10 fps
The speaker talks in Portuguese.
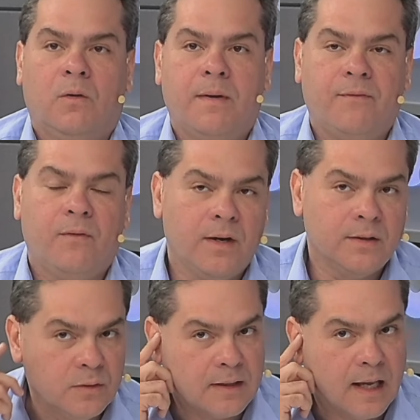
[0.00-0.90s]
como é que foi
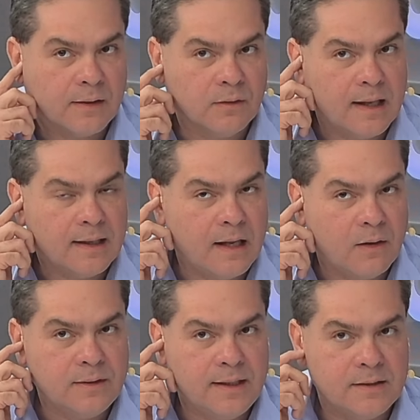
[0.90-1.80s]
o resultado lá
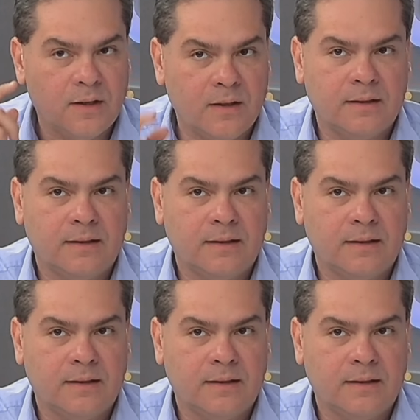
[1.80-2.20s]
da audiência.